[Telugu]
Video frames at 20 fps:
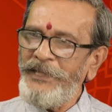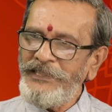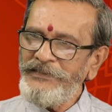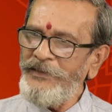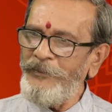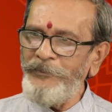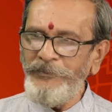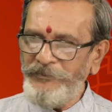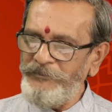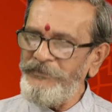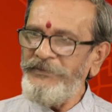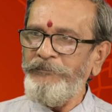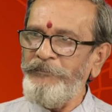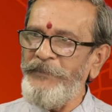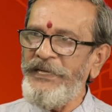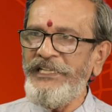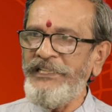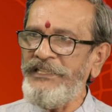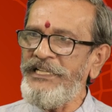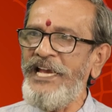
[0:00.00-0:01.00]
మతం
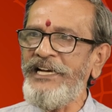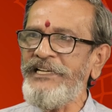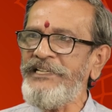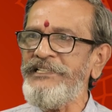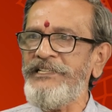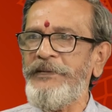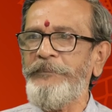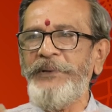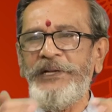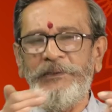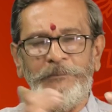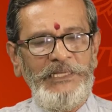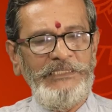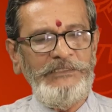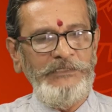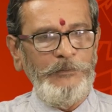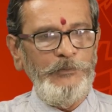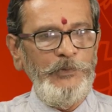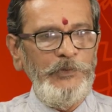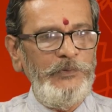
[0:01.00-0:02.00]
మీకు ఇందాక నేను చెప్పాను
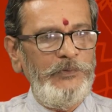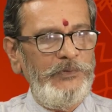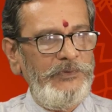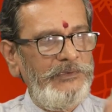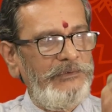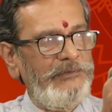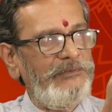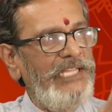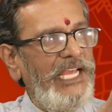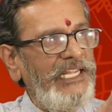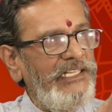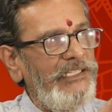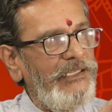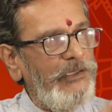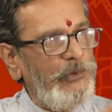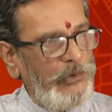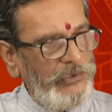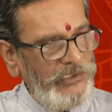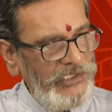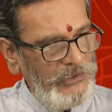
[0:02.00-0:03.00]
మతము
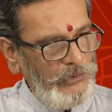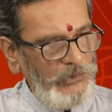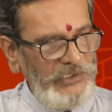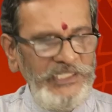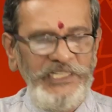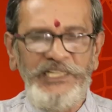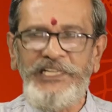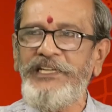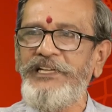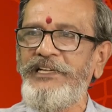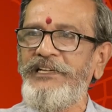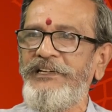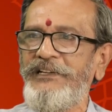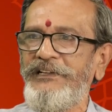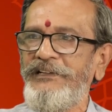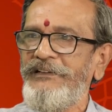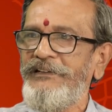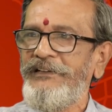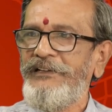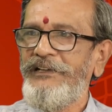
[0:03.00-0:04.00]
దానికి కొన్ని కొన్ని
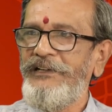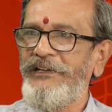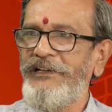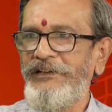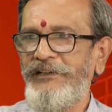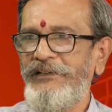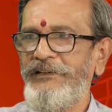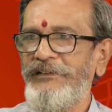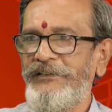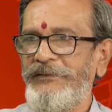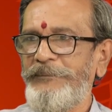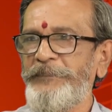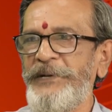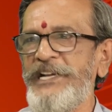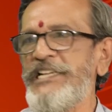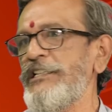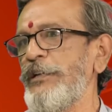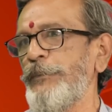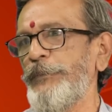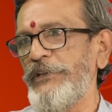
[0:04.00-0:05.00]

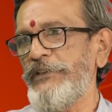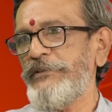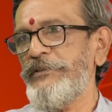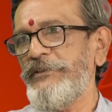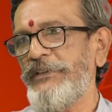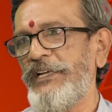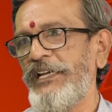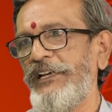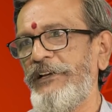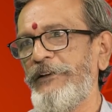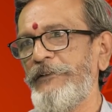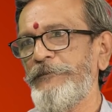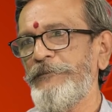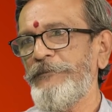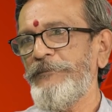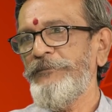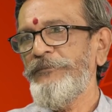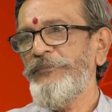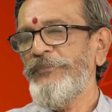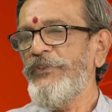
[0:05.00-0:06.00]
ప్రిన్సిపల్స్ ఉంటాయి
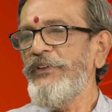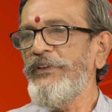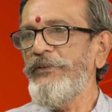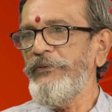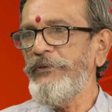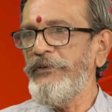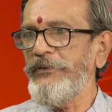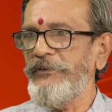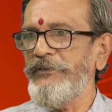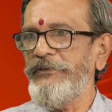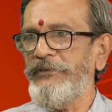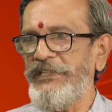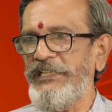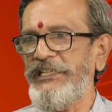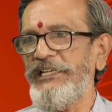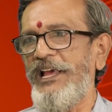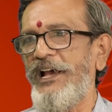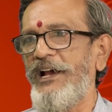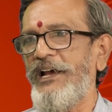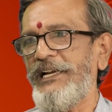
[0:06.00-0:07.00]
నువ్వు
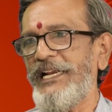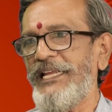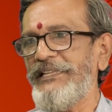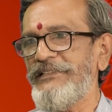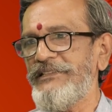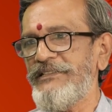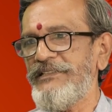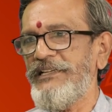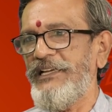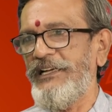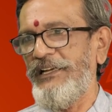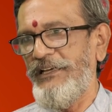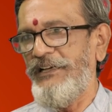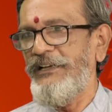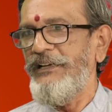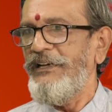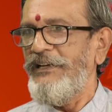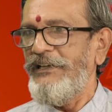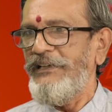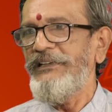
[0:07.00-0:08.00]
ఇట్లా ఆరాధించాలా
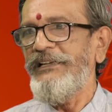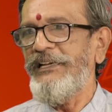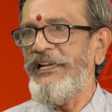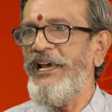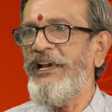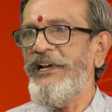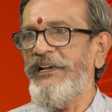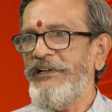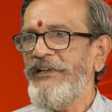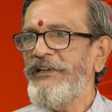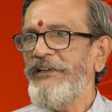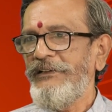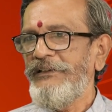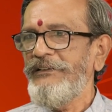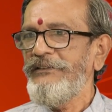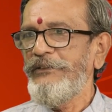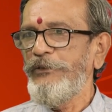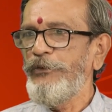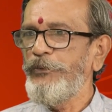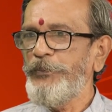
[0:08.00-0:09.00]
ఇలా
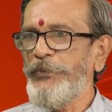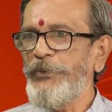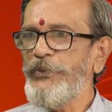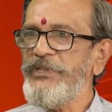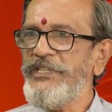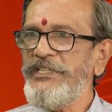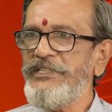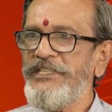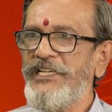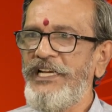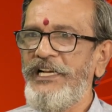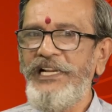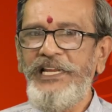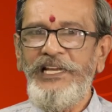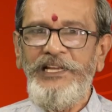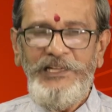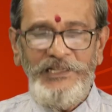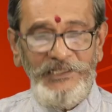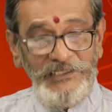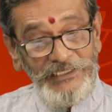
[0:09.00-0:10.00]
నువ్వు
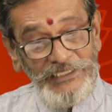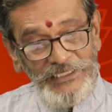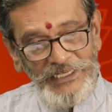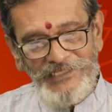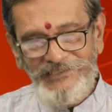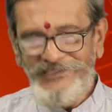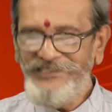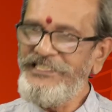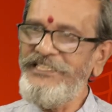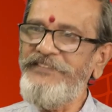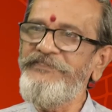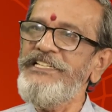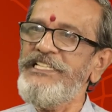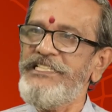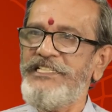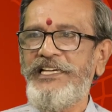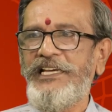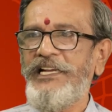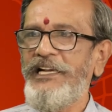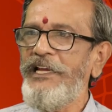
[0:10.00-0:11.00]
పూజించాలా ఇలా
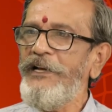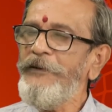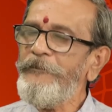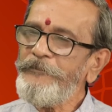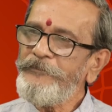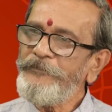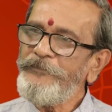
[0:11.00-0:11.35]
జీవించాలా